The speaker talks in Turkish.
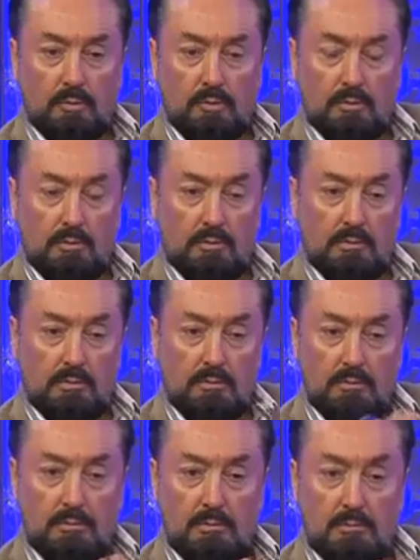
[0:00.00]

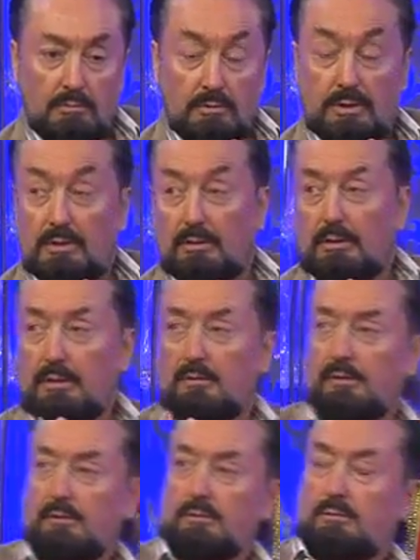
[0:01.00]
Bu Çin'de
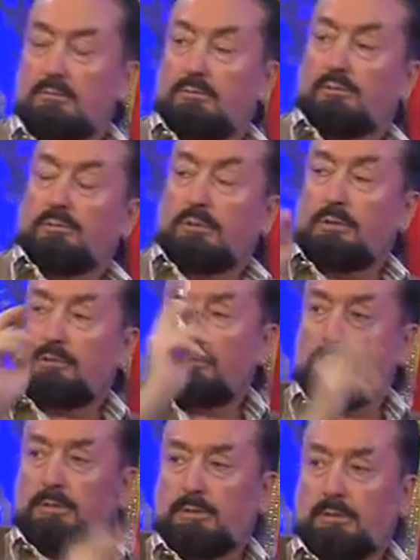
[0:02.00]
de var. Türkler de o
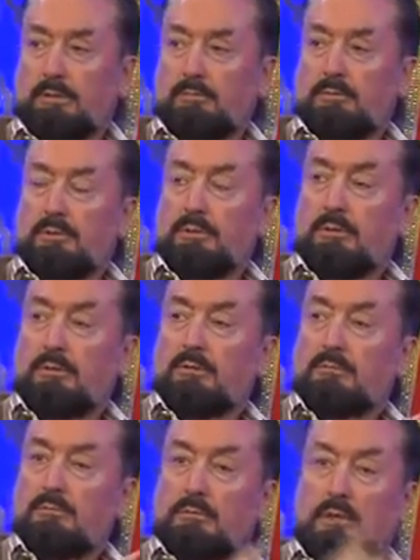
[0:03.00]
zamanlar yapmışlar.
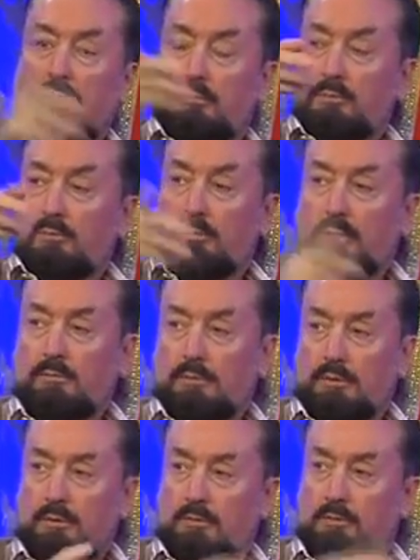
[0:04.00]
Daha büyüğünü
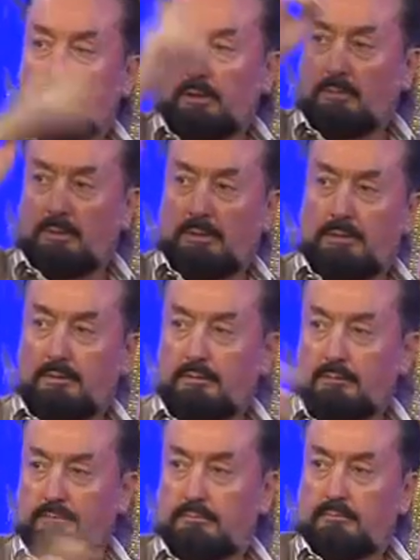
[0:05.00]
yapmışlar bu piramitleri.
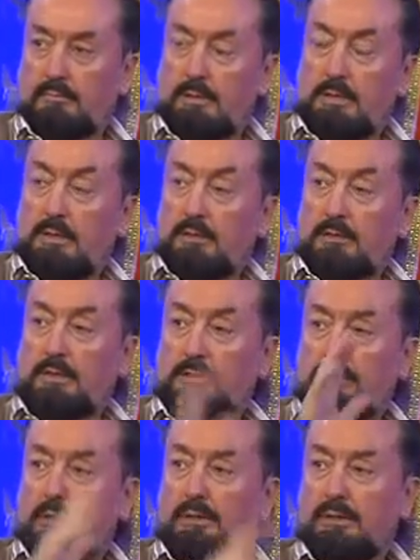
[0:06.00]

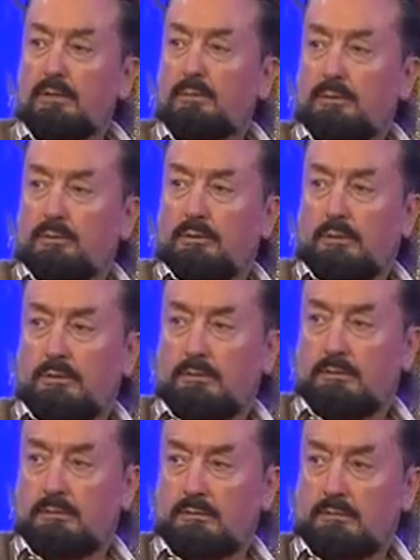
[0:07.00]
Daha içine giremedi onların.